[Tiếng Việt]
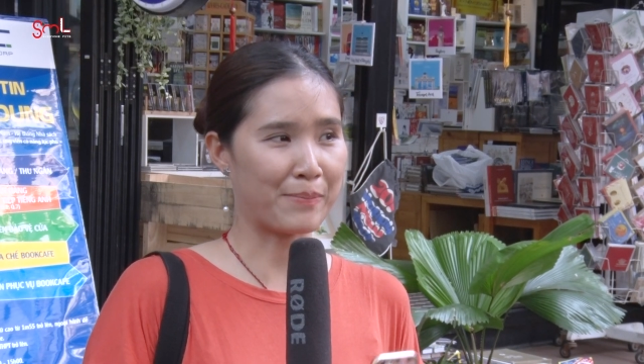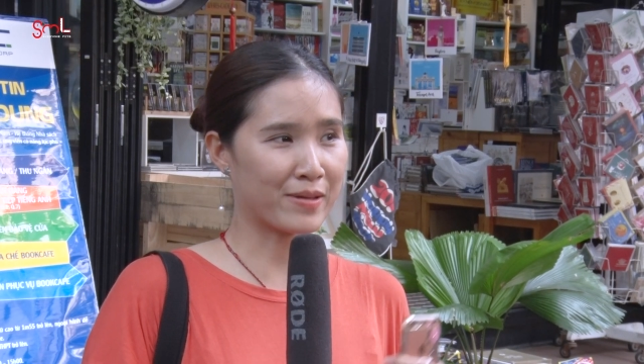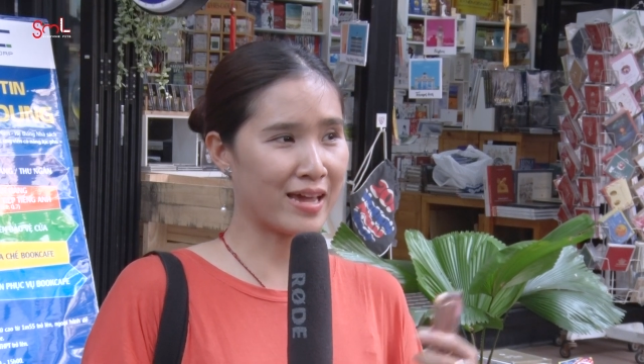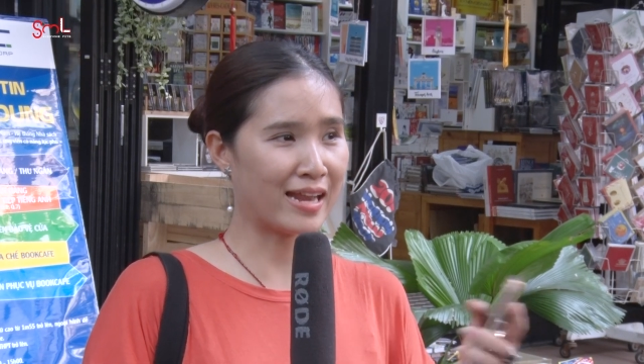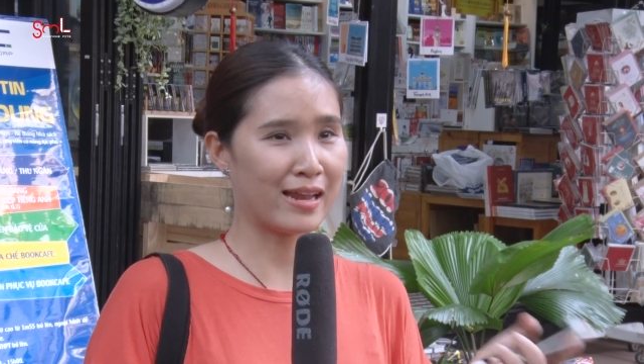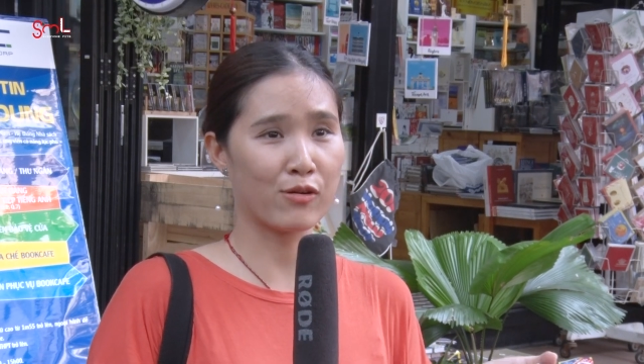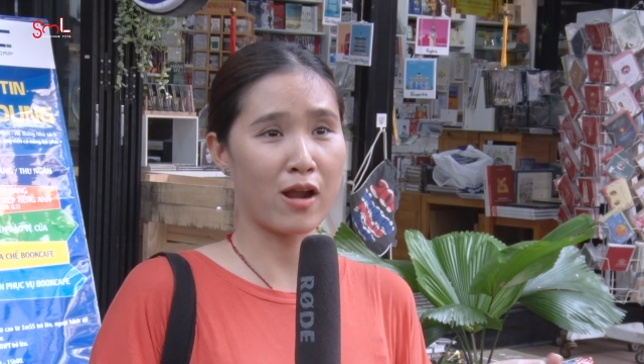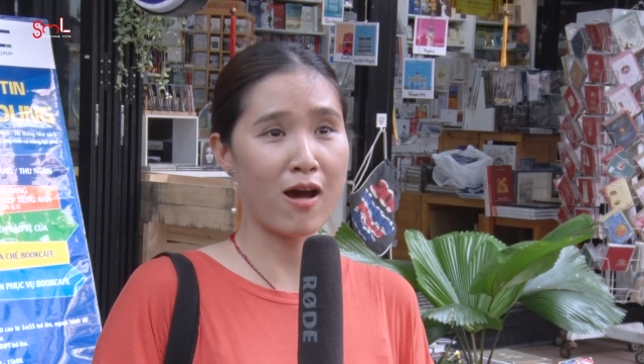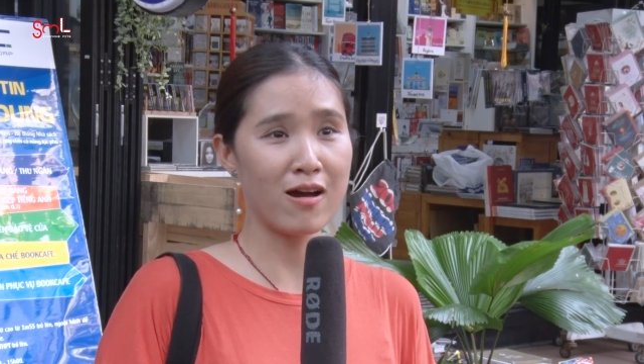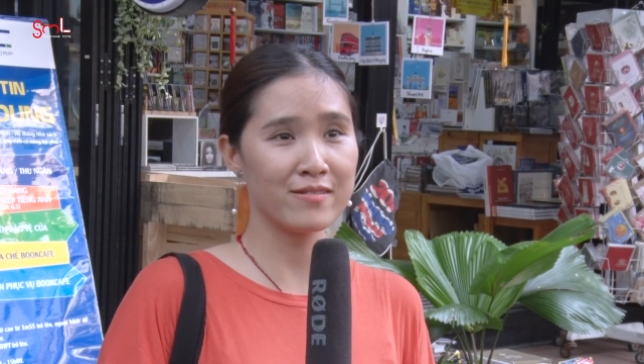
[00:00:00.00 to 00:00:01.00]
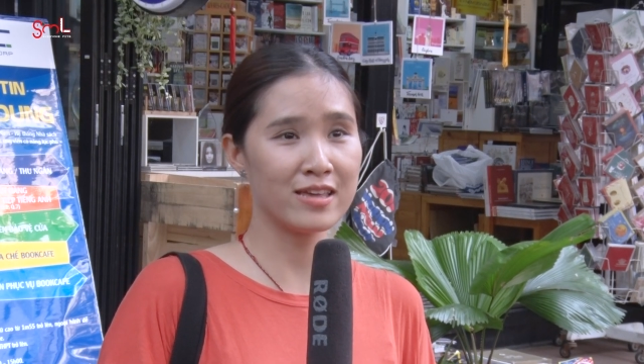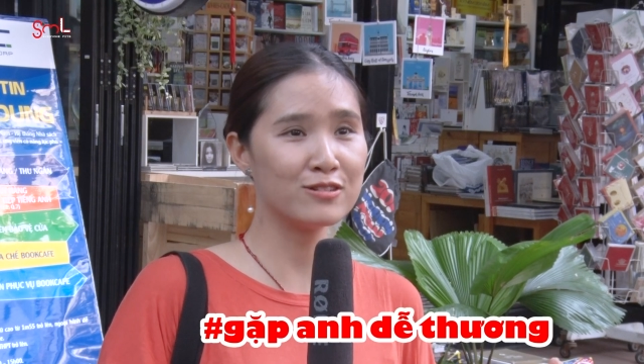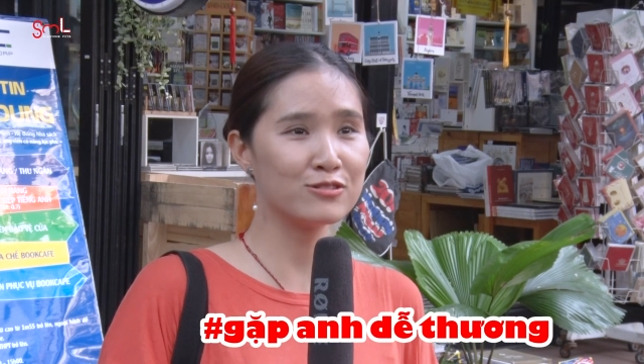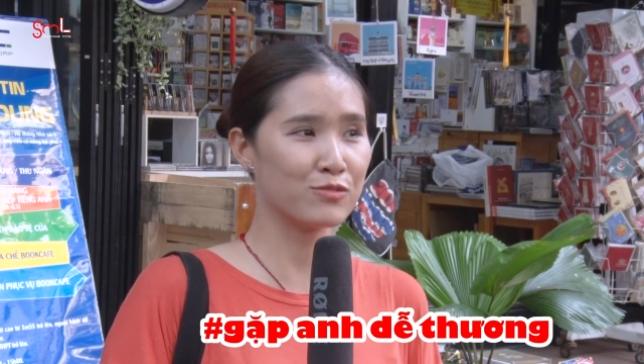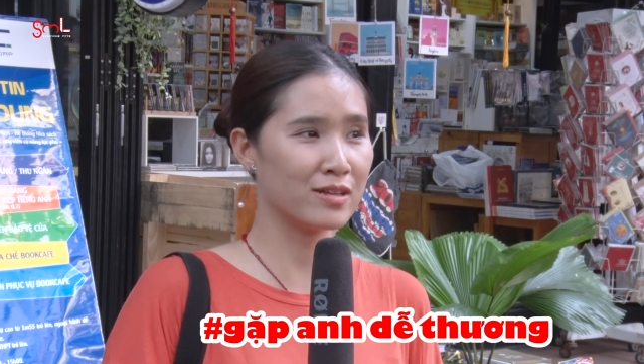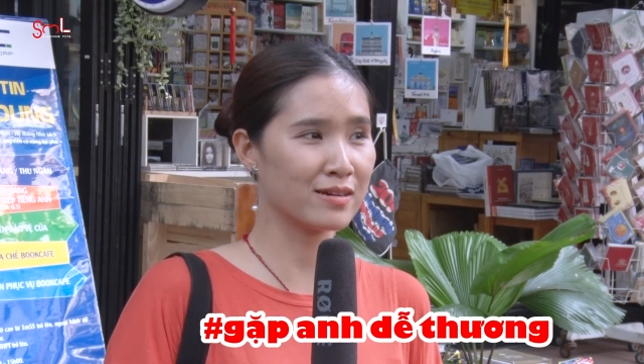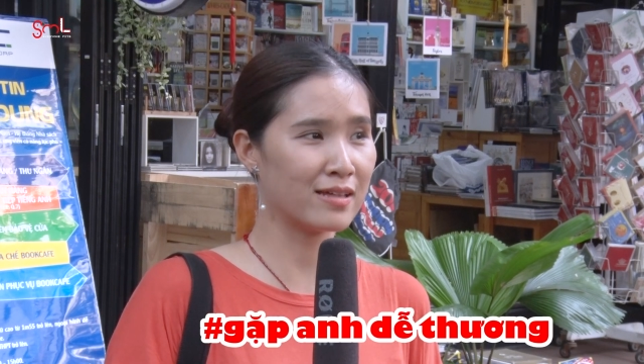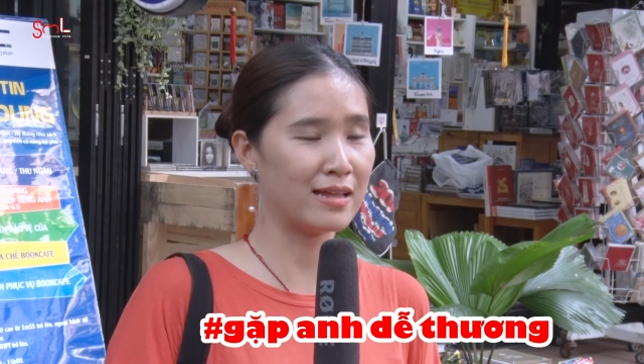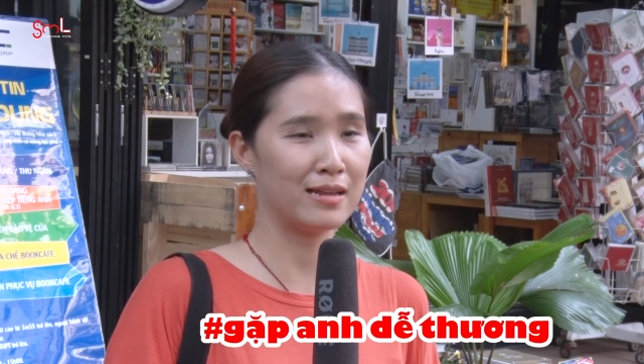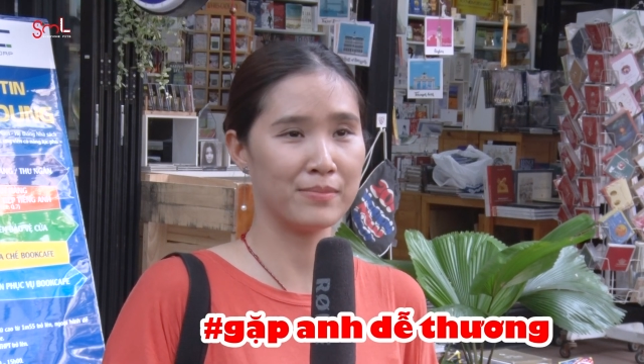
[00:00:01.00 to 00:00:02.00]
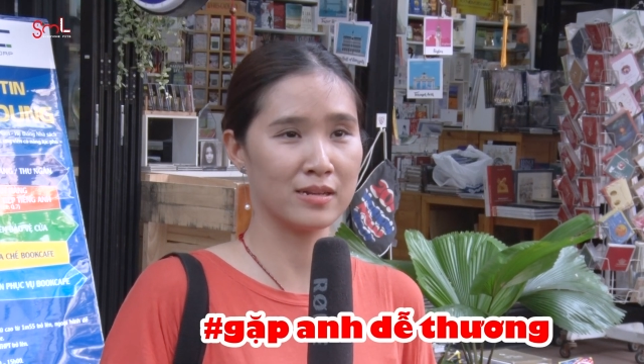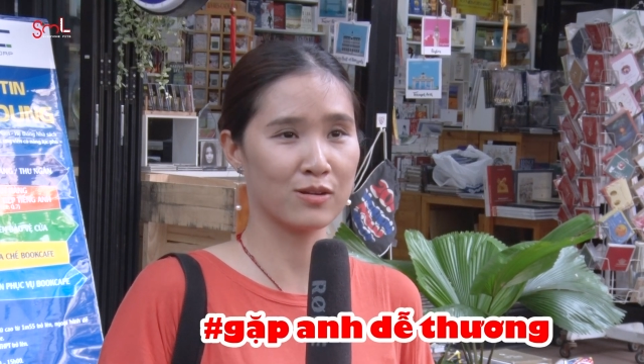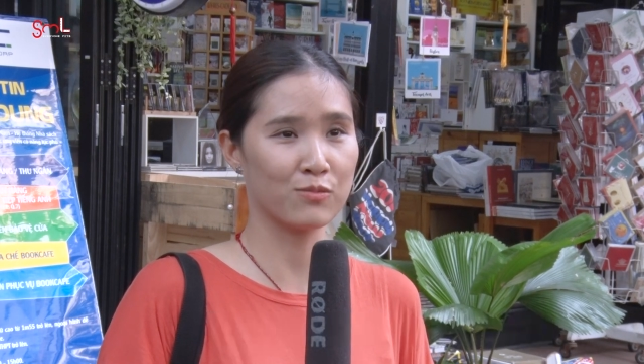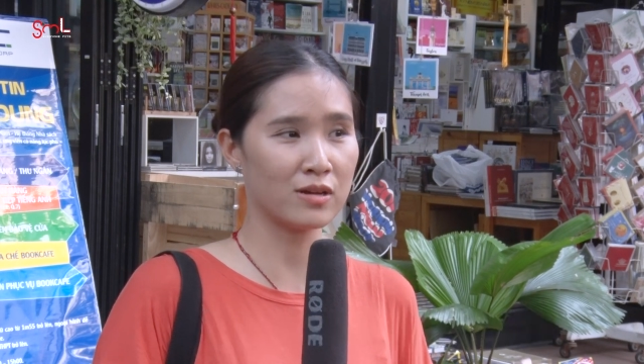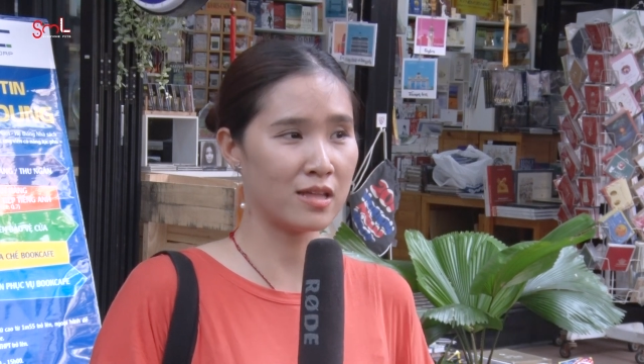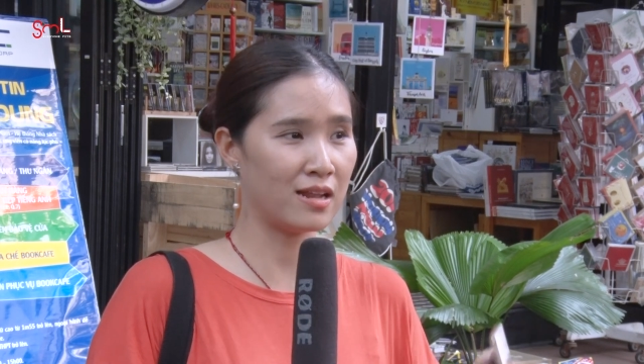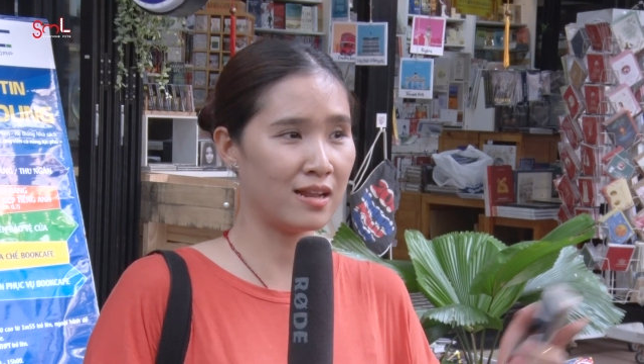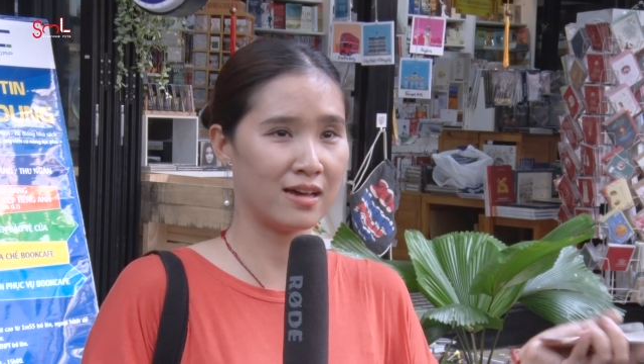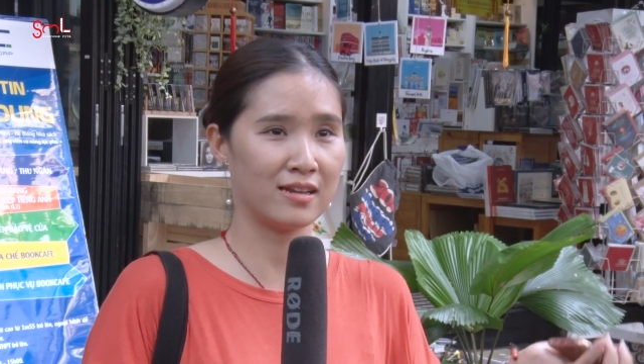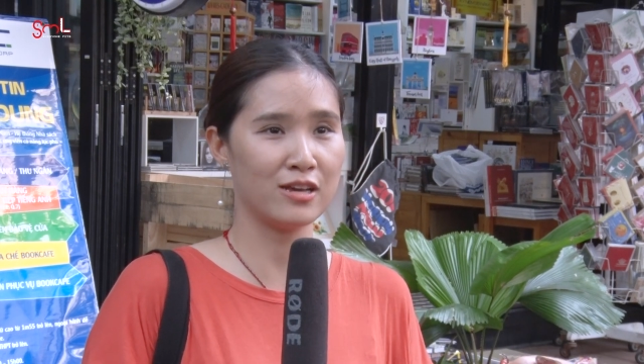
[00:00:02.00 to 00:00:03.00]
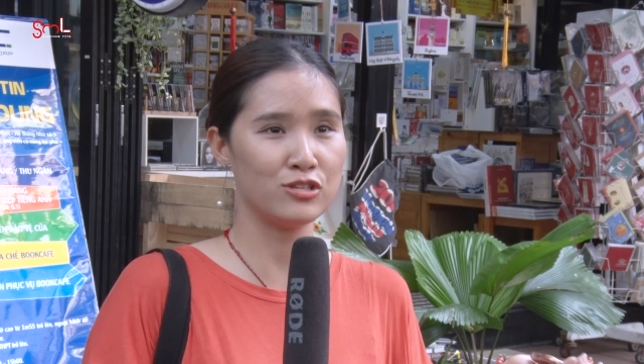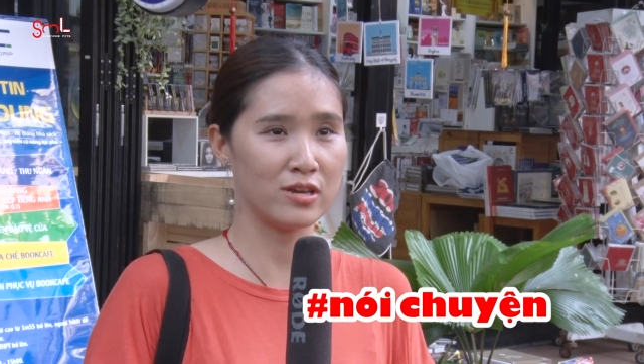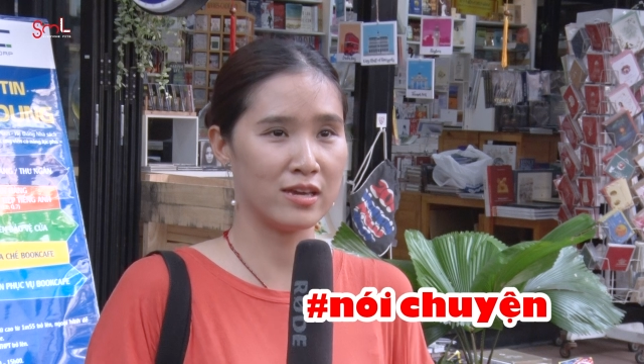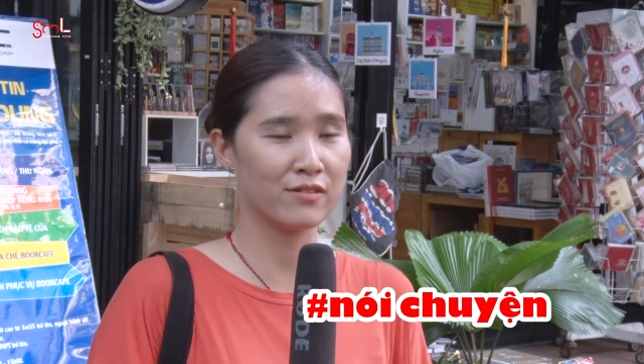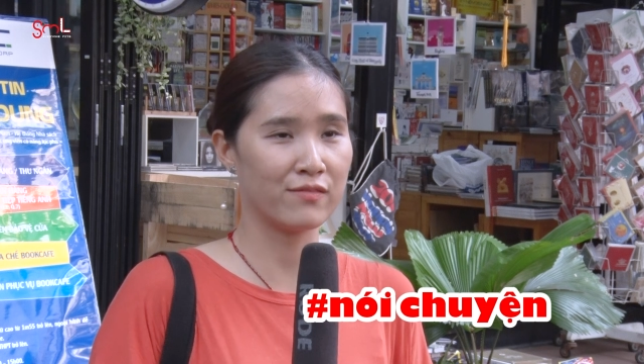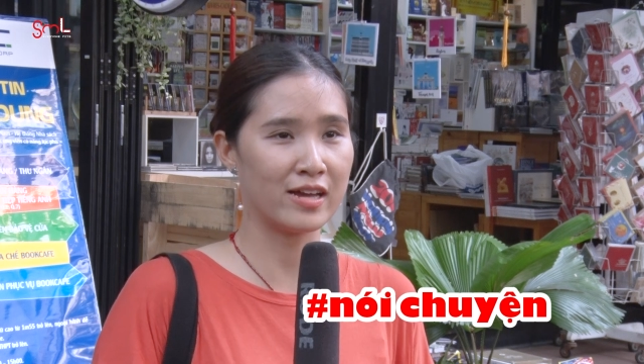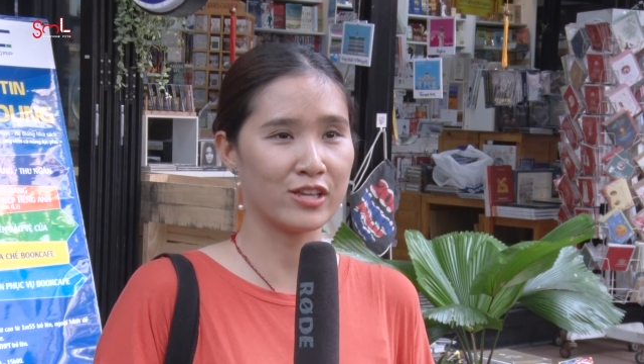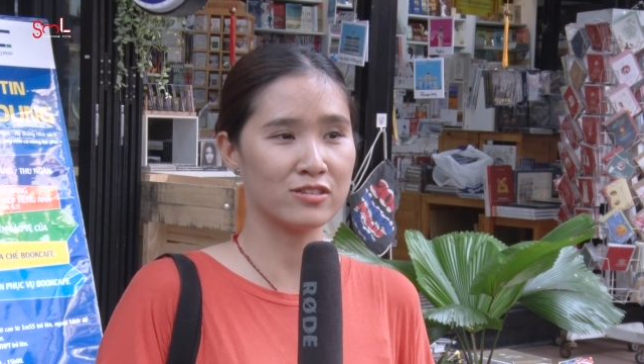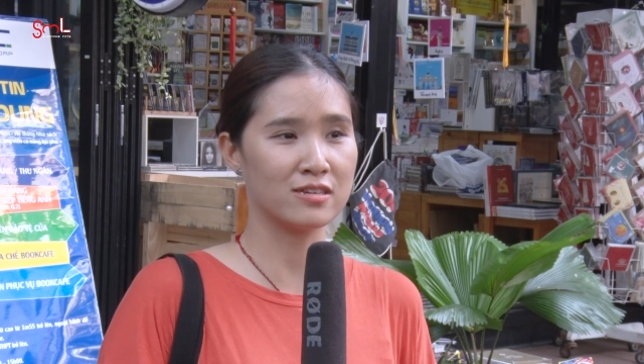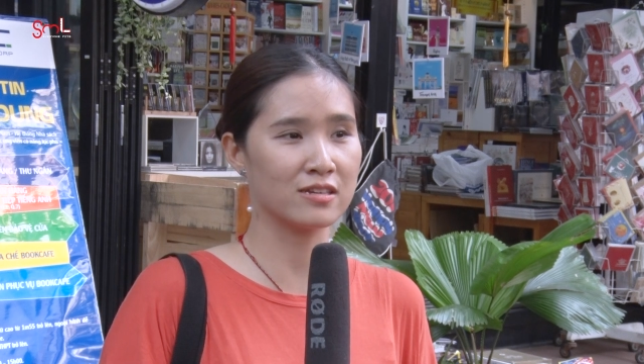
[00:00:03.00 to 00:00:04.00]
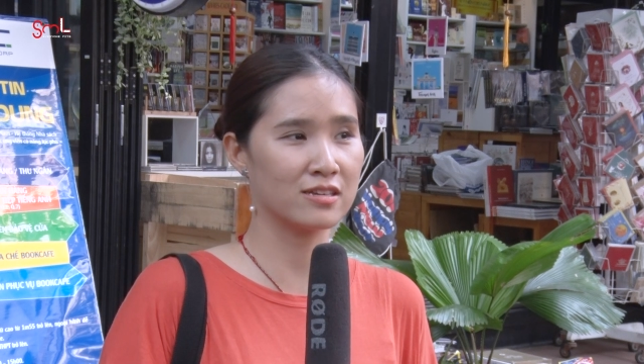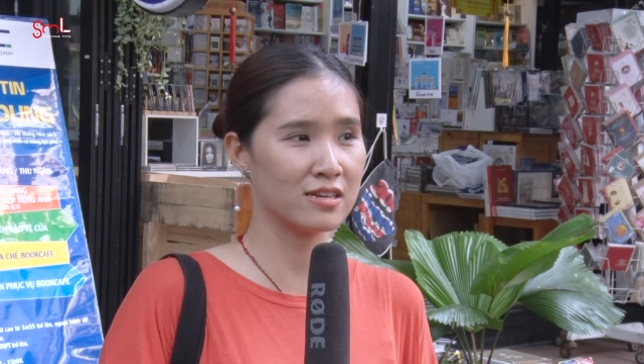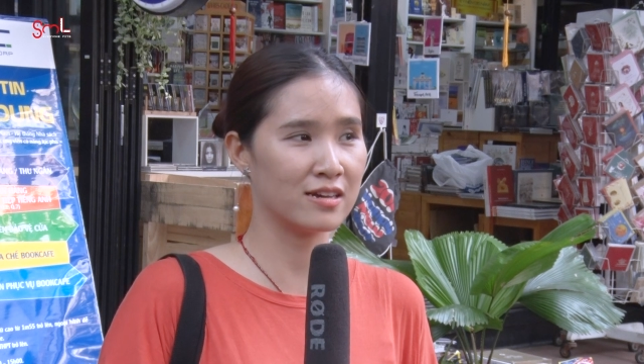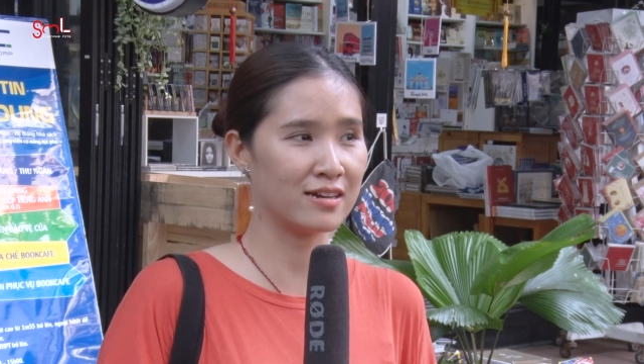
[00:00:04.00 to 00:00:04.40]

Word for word: gặp cái anh nào đó dễ thương quá thì có thể là mình cũng có thể là nói chuyện và trò chuyện